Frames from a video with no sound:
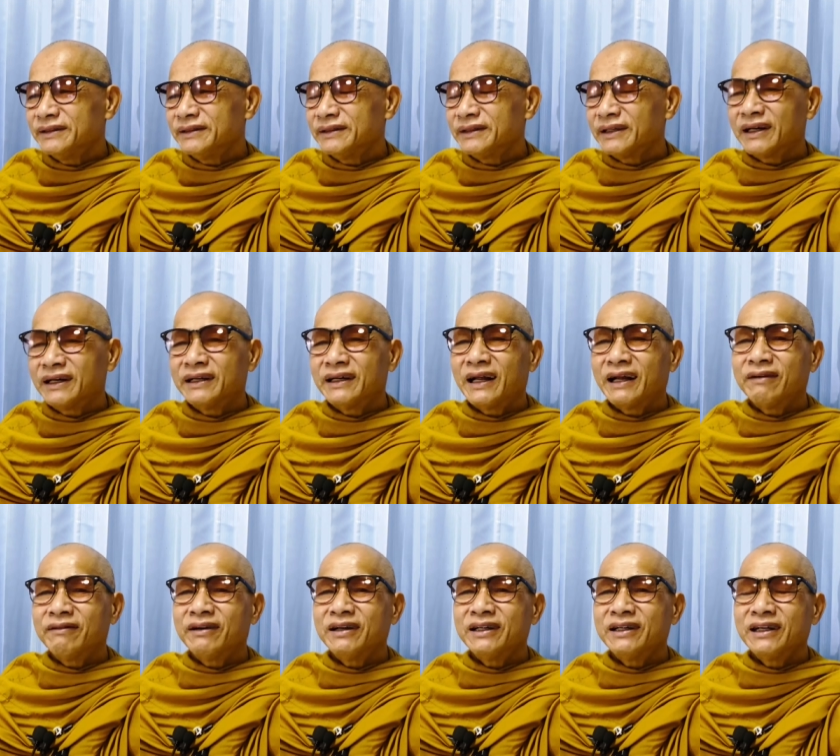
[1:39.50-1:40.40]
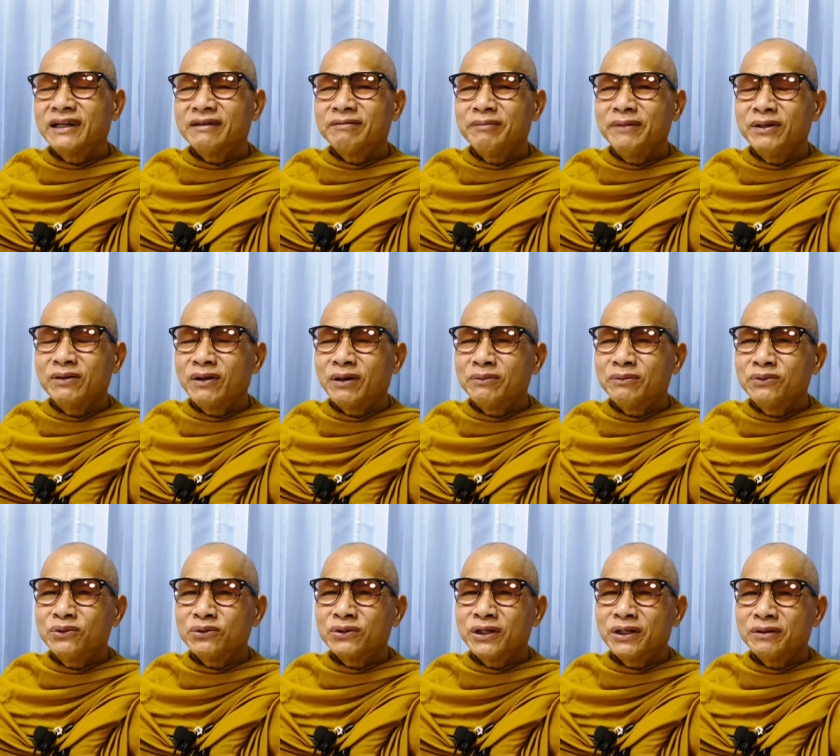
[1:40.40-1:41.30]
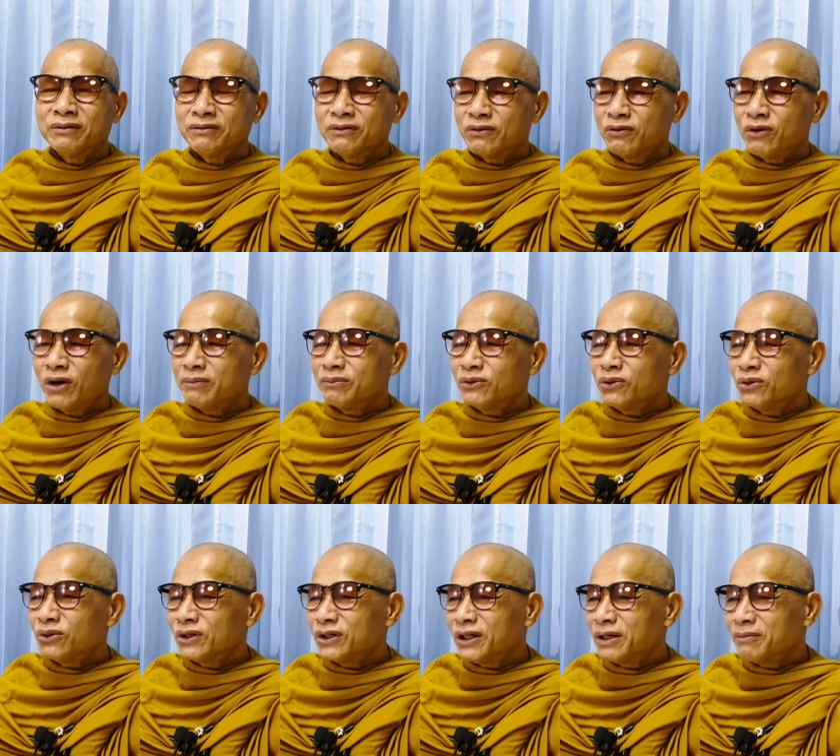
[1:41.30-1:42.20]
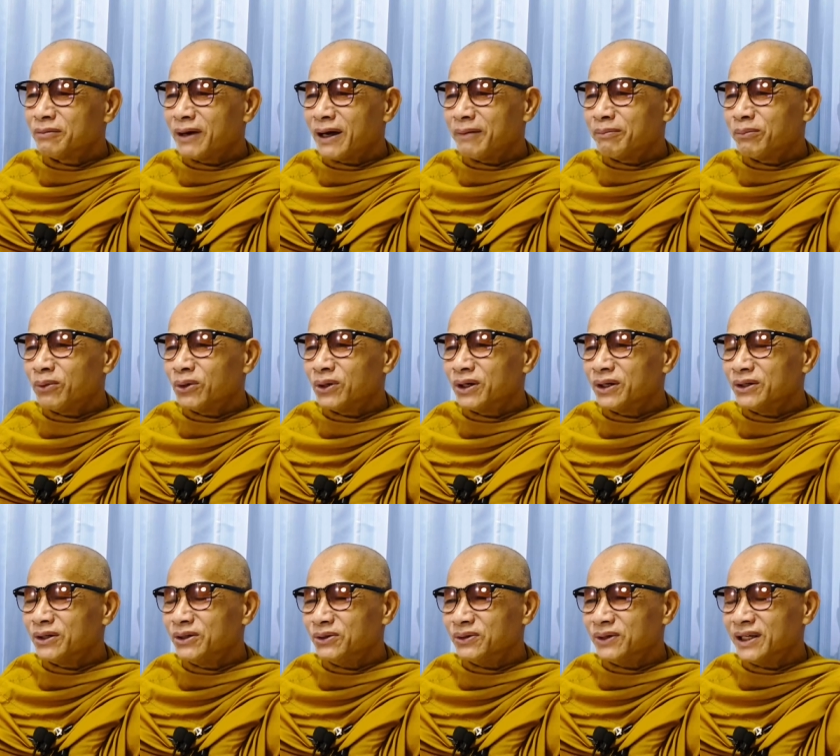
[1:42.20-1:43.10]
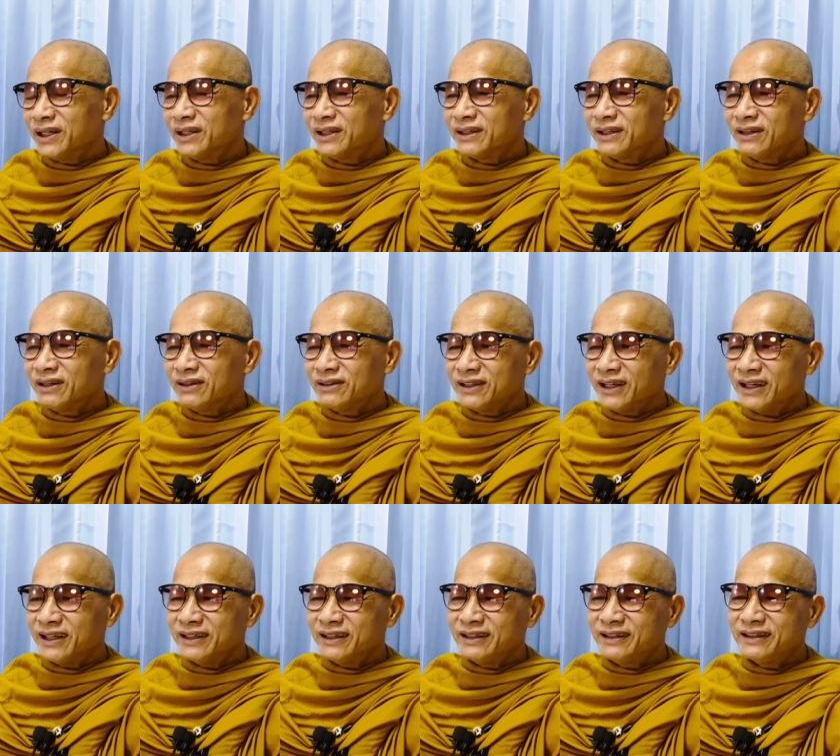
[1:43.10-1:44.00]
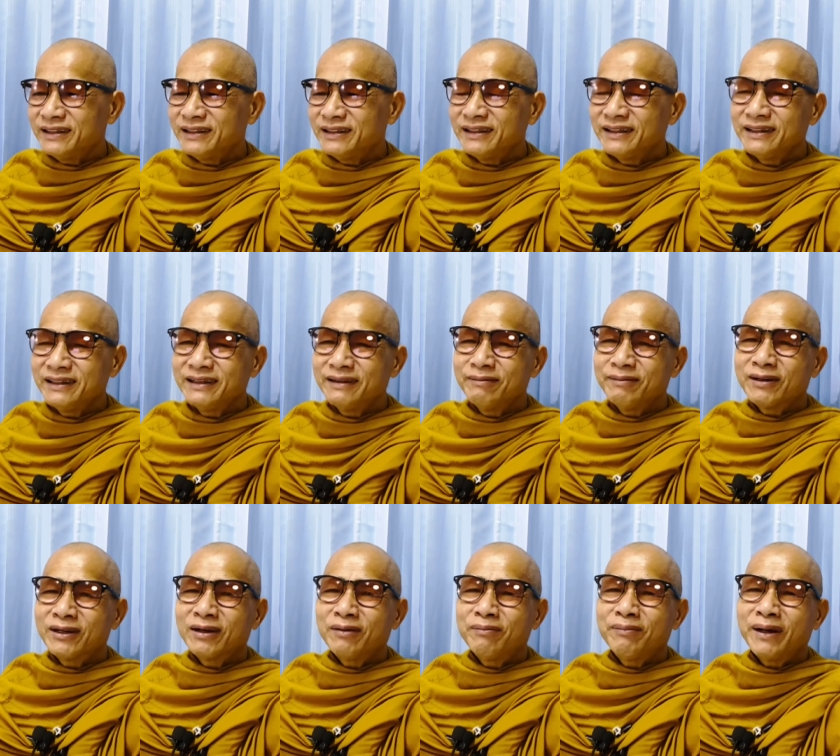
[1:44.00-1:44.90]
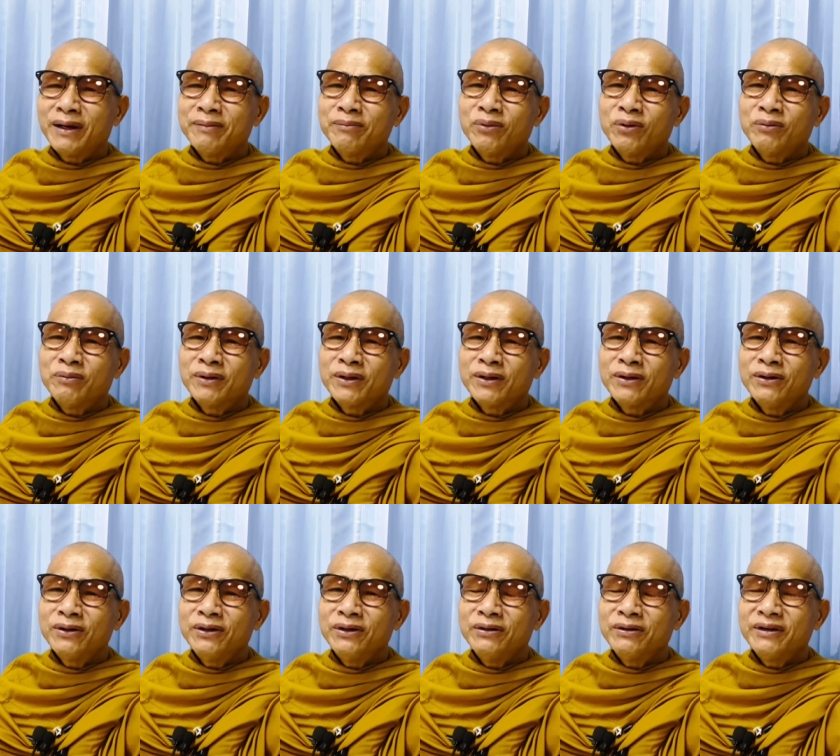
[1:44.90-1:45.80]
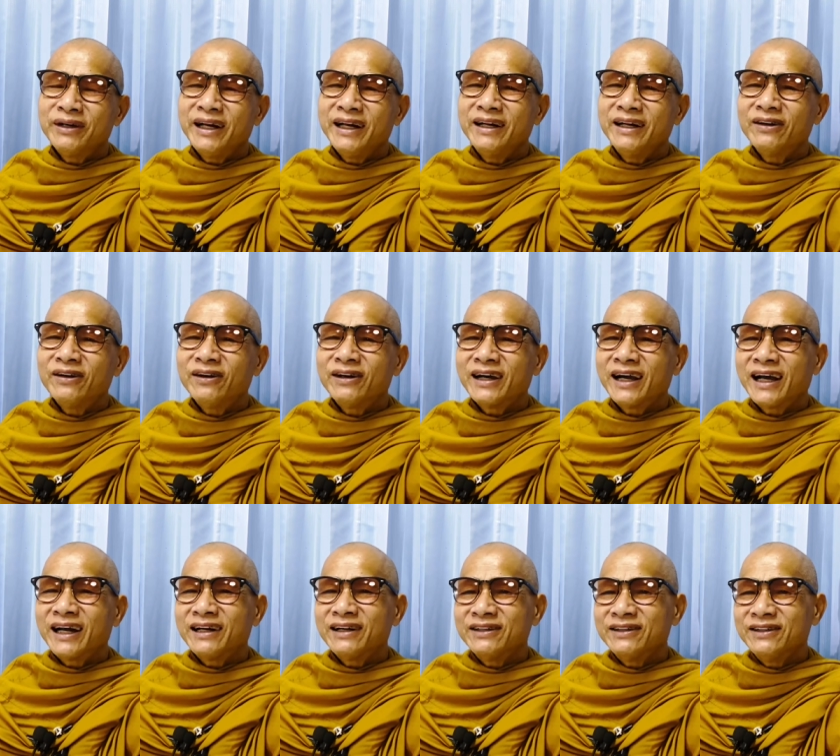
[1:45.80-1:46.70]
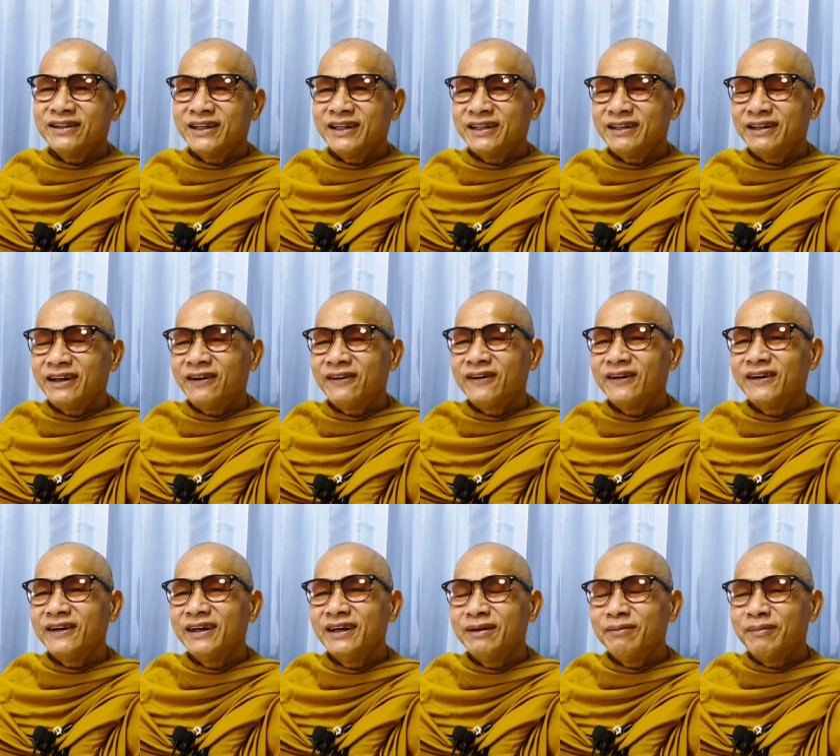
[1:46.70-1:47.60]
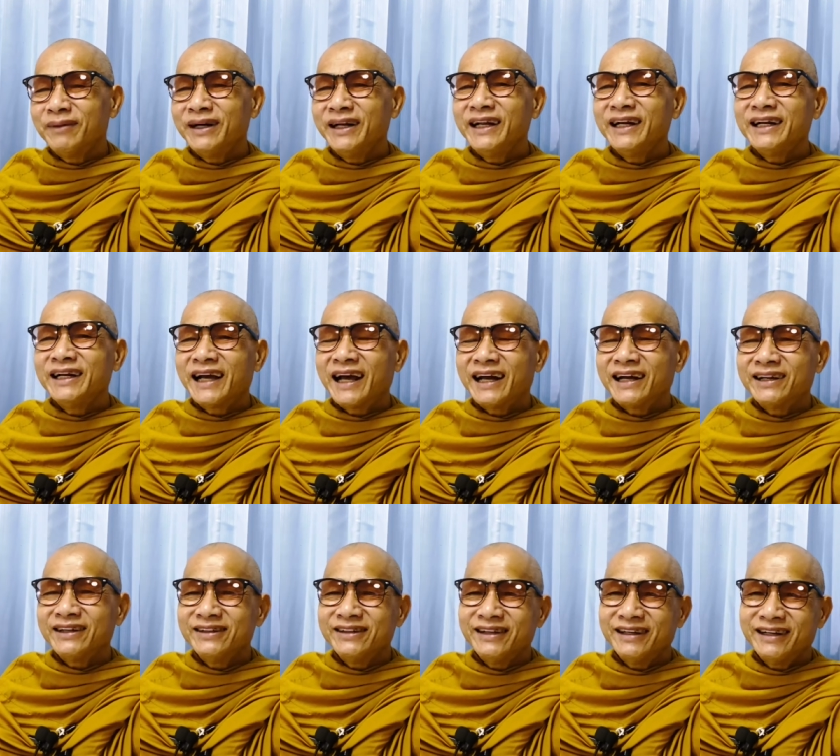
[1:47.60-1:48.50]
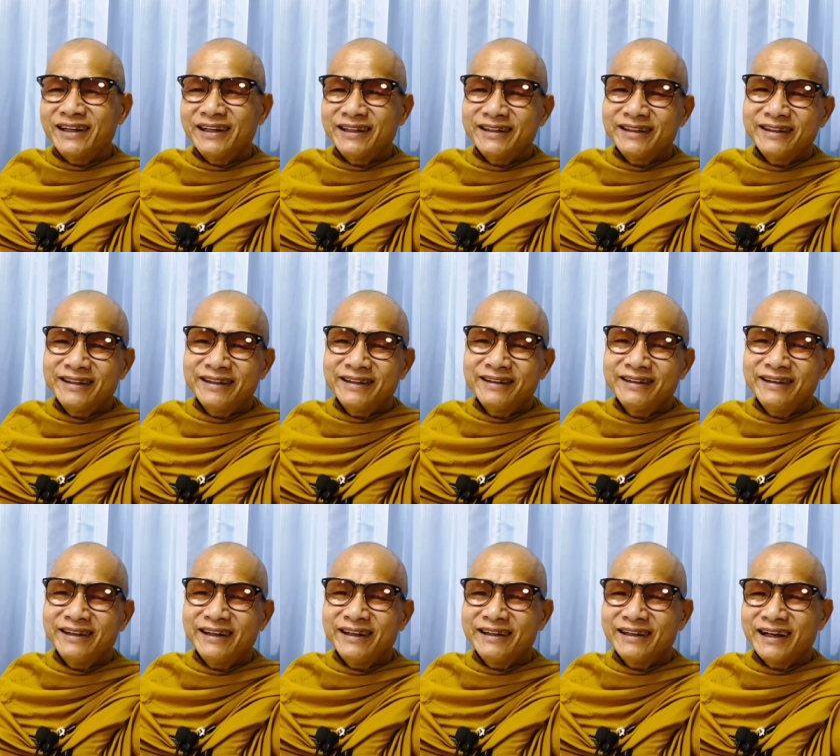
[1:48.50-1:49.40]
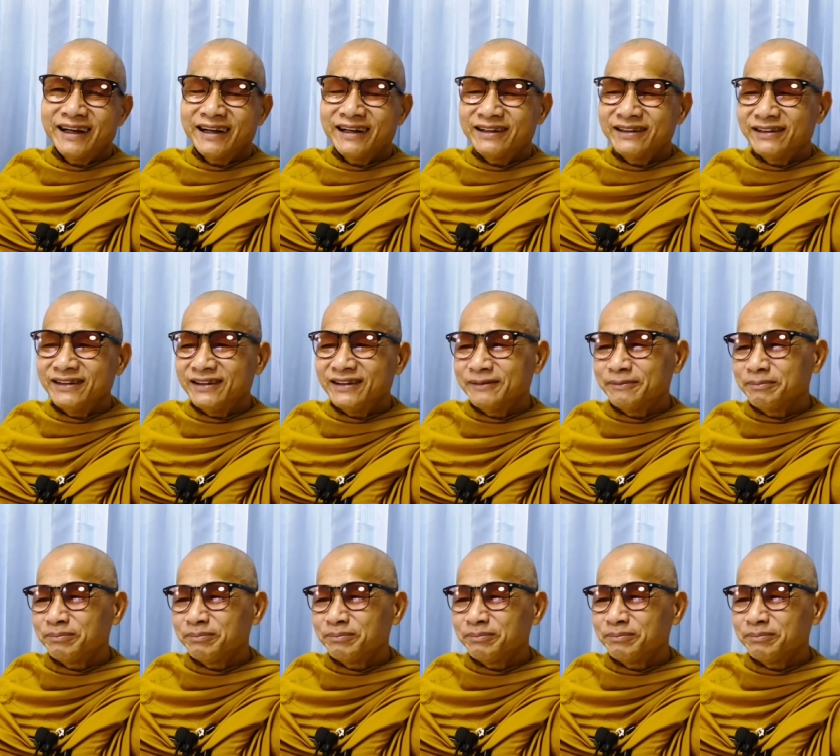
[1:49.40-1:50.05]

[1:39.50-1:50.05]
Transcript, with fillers: ขนาดว่ายังมีความสุขยังความทุกข์ก็ยังปะปนเราอยู่นะต้องเข้าใจนะ มันก็ปะปนมันก็เล่นเล่นล่องานอะไรอยู่นะเล่ามันเล่นงานอะไรอยู่นะเล่นงานอะไรอยู่นะ